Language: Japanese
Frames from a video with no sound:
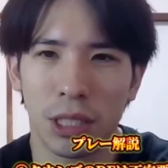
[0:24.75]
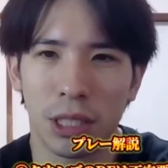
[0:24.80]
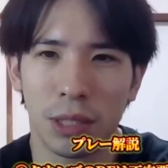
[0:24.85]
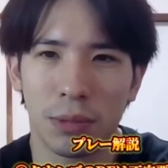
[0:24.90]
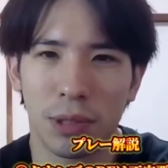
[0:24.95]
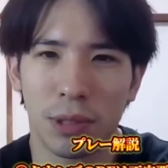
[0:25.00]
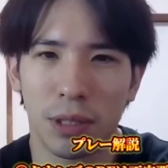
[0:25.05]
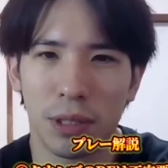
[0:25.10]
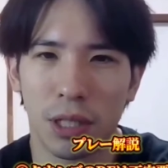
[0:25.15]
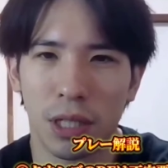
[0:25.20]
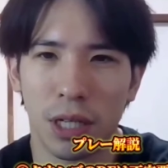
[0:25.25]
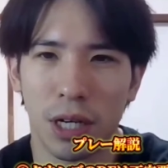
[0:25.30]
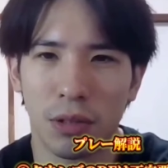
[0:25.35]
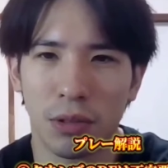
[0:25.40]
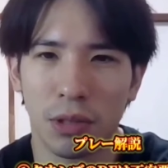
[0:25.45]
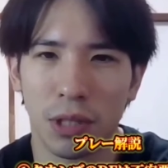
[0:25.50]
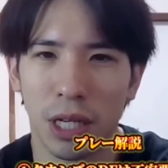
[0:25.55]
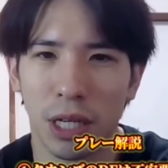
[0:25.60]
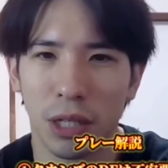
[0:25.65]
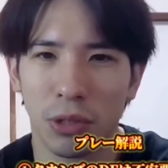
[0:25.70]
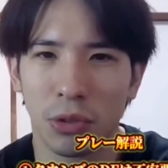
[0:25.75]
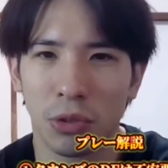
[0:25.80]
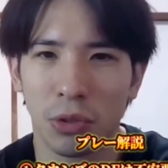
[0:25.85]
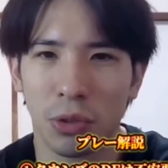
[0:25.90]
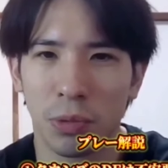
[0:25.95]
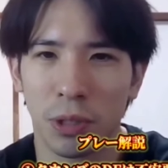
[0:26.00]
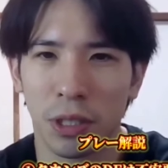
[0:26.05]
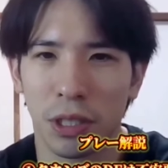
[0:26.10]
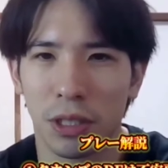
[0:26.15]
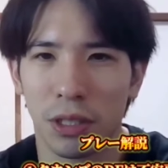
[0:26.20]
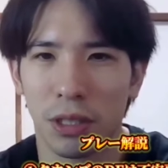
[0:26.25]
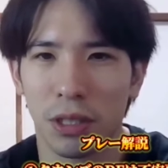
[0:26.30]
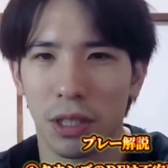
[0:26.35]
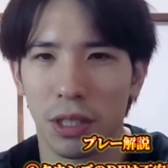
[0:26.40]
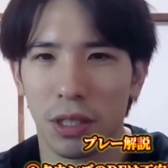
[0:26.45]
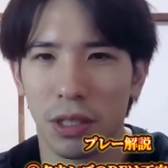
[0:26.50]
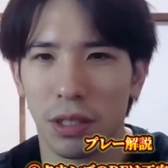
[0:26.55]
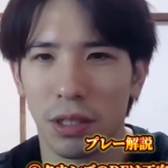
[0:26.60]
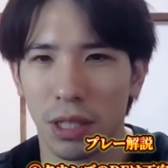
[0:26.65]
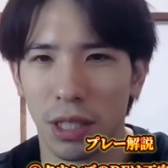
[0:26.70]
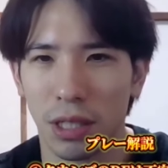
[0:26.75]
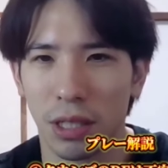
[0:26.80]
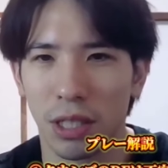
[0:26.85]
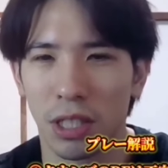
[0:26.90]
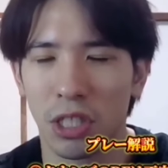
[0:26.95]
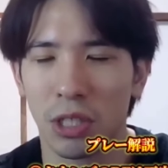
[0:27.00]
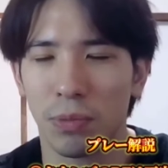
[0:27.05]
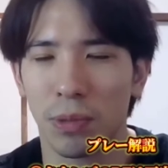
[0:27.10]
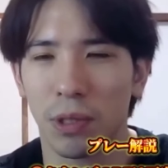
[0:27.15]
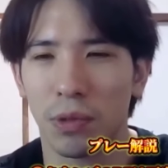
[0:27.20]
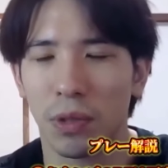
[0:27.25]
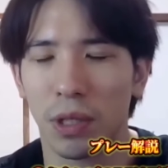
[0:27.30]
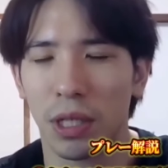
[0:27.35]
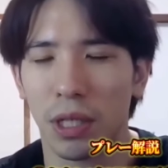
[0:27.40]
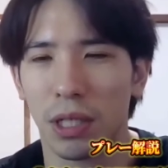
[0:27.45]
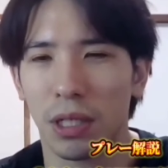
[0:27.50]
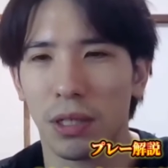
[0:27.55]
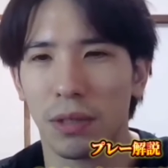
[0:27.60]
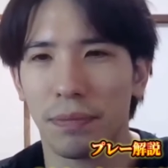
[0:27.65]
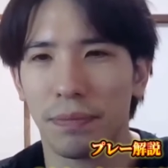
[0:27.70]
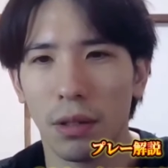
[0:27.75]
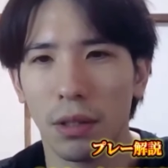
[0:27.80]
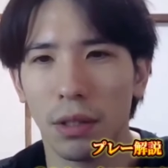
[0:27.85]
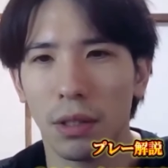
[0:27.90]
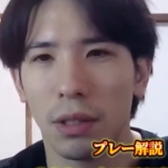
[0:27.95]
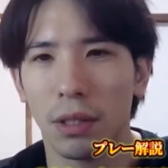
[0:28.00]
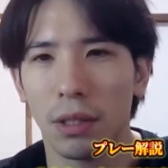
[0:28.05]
まあ、一番でかくてアヌノビーってなってしまうから、